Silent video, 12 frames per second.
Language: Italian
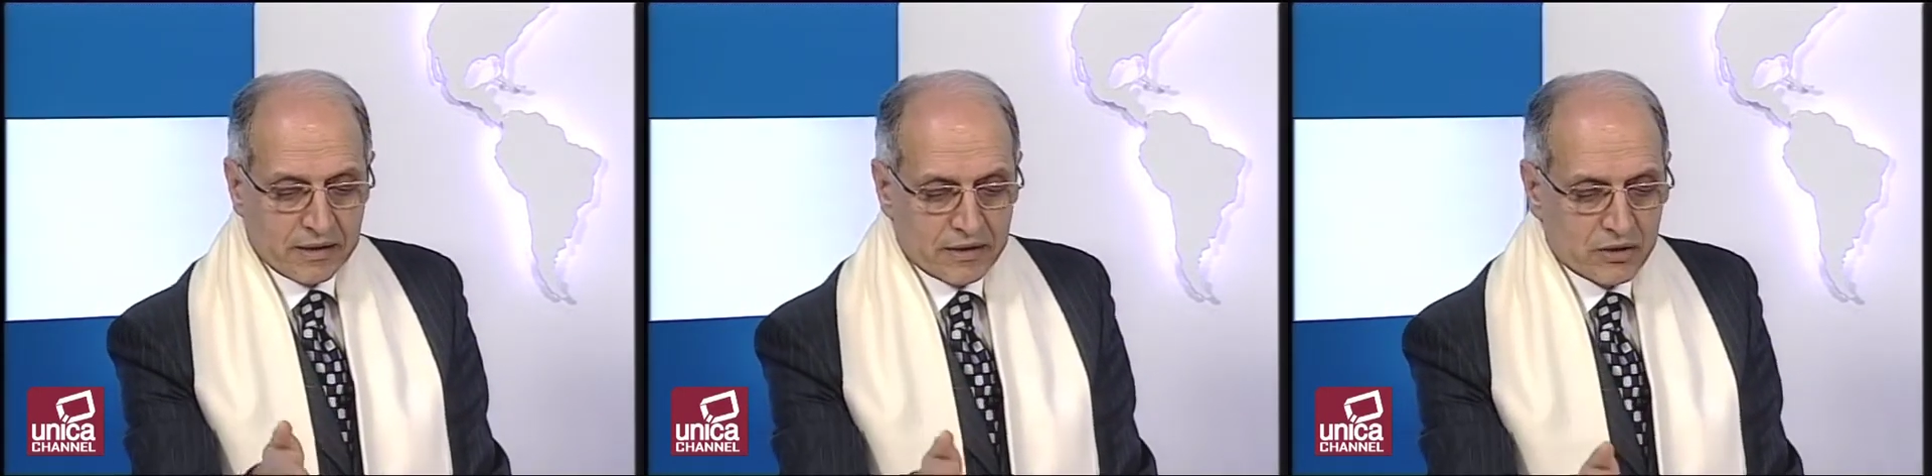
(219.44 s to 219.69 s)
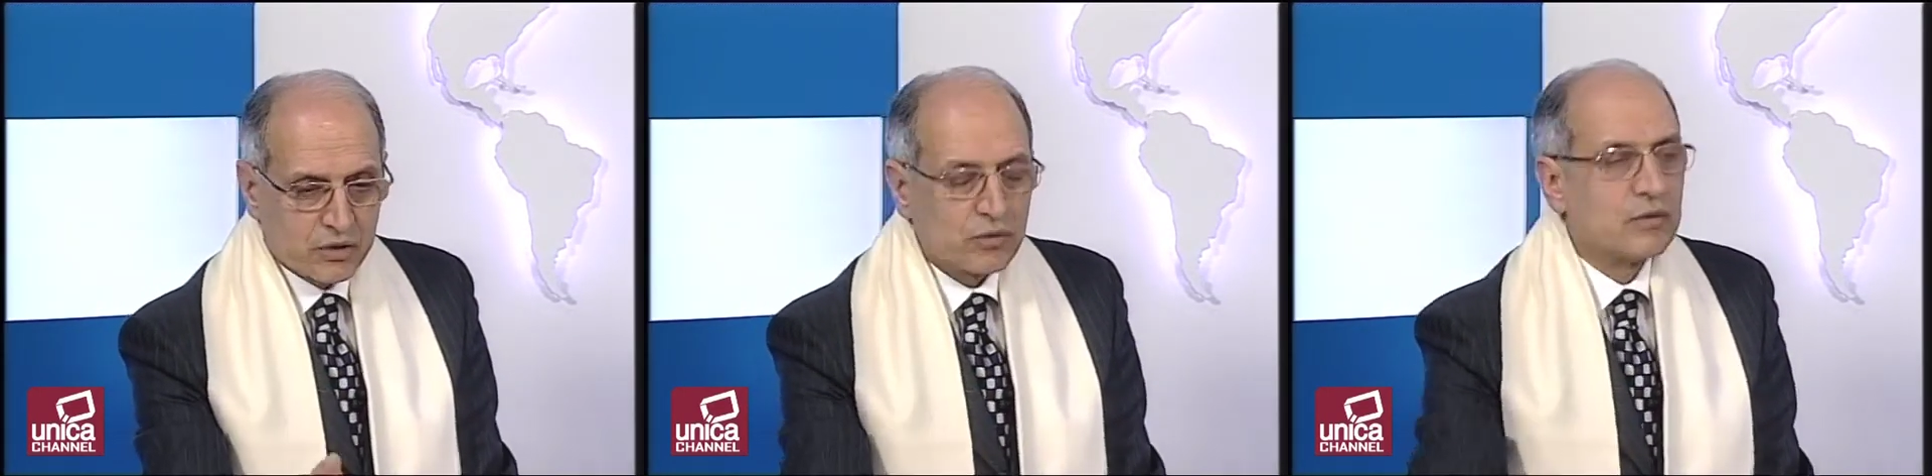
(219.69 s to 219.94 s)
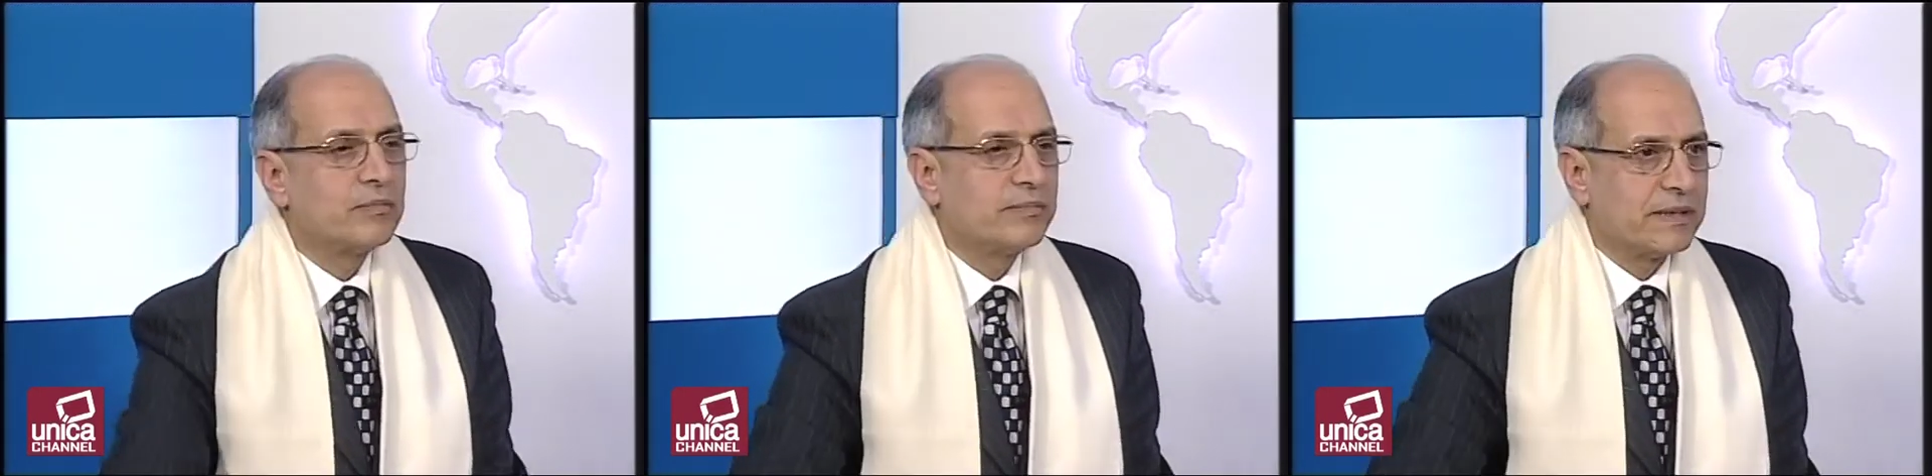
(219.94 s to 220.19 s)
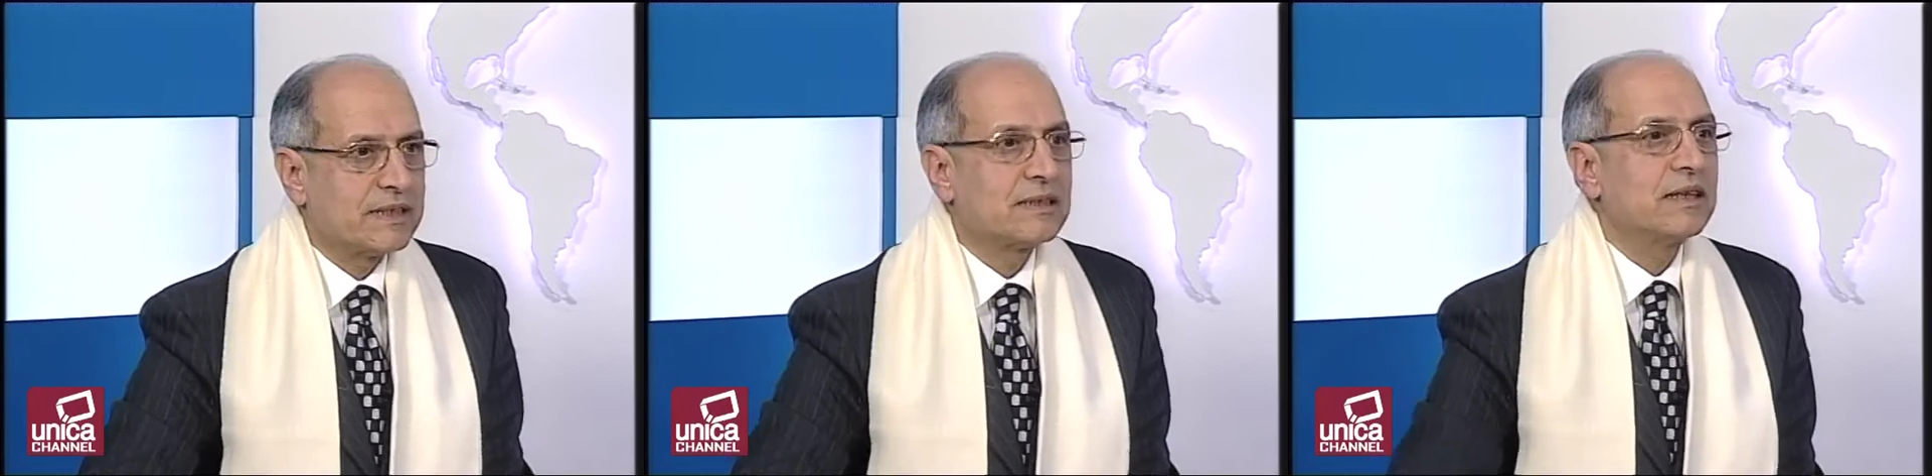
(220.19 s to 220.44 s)
sono
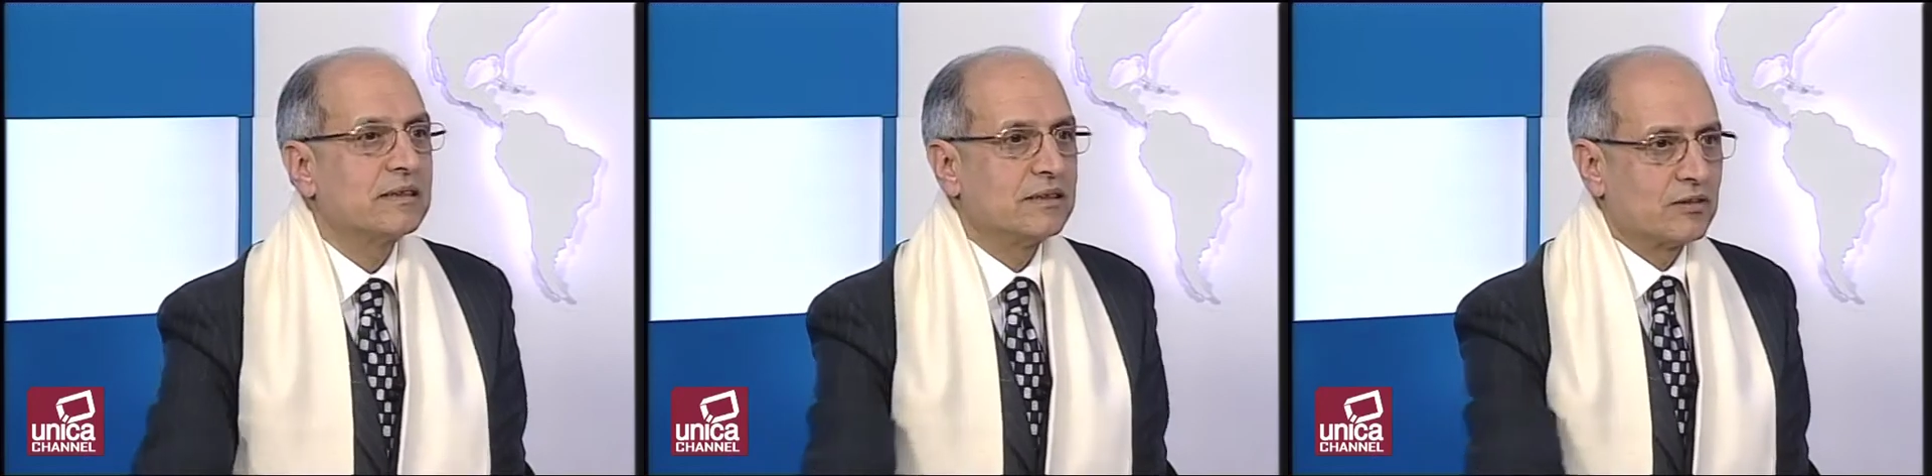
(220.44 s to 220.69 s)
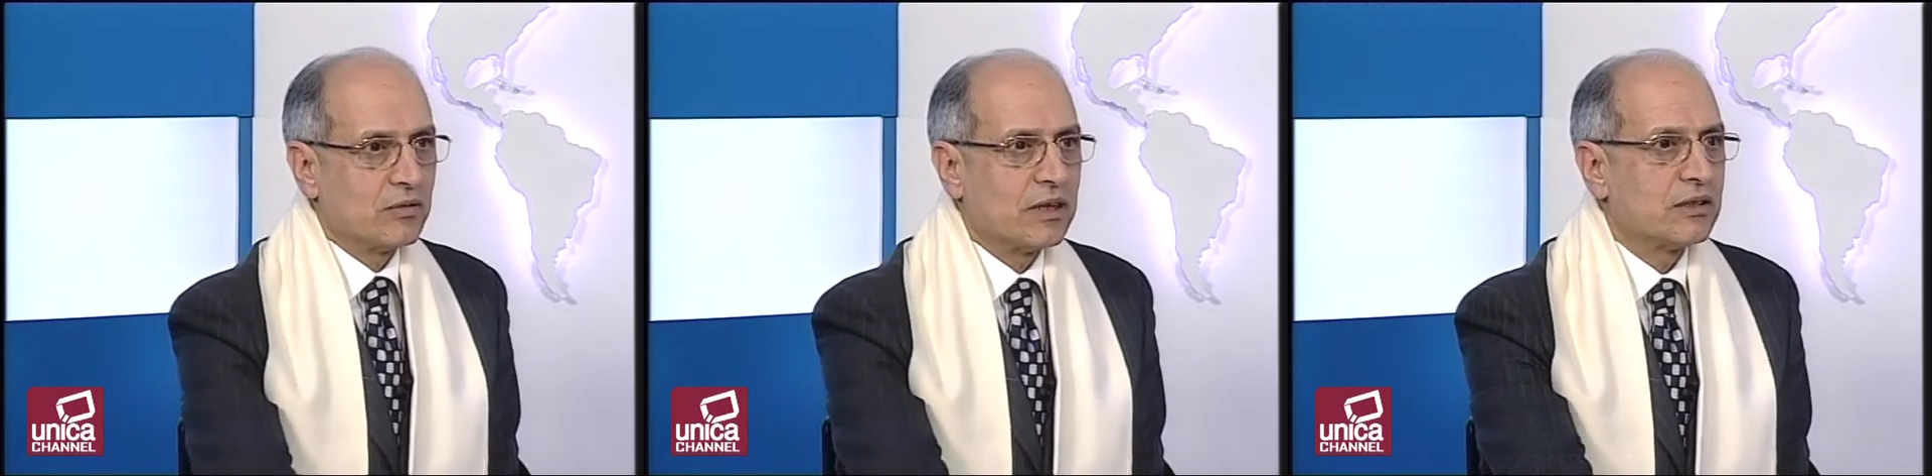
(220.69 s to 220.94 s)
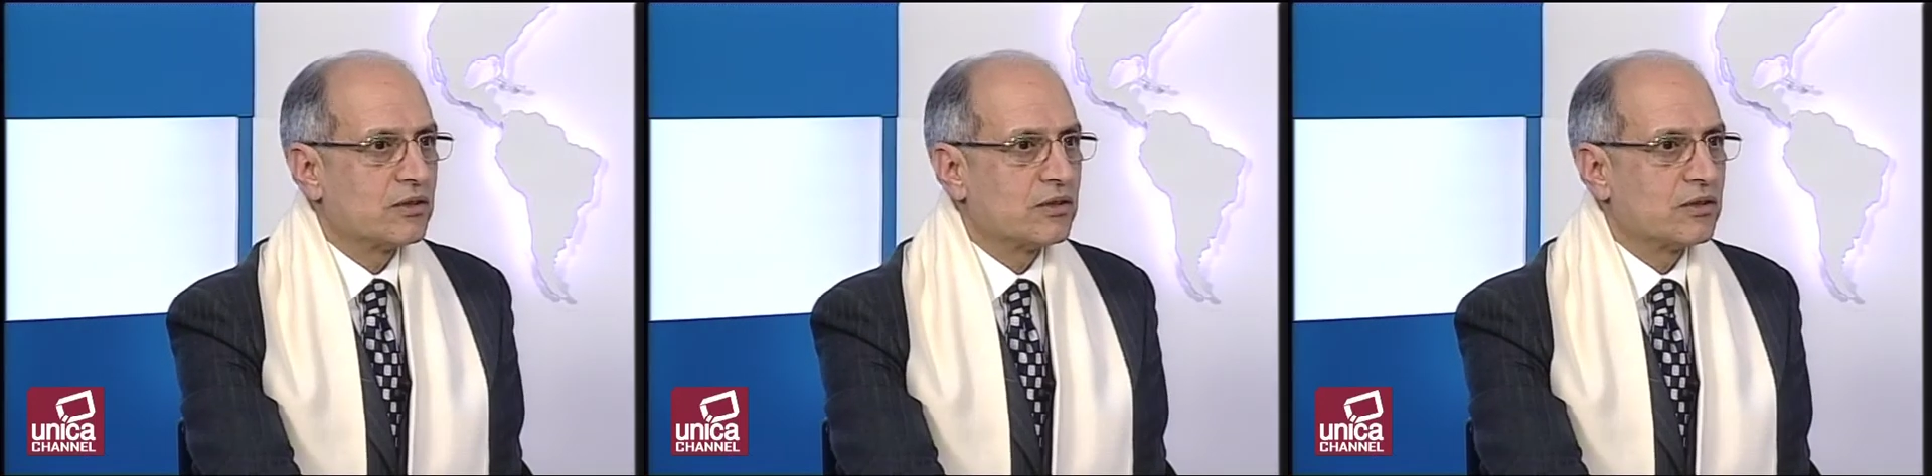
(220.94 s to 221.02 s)
passati in quella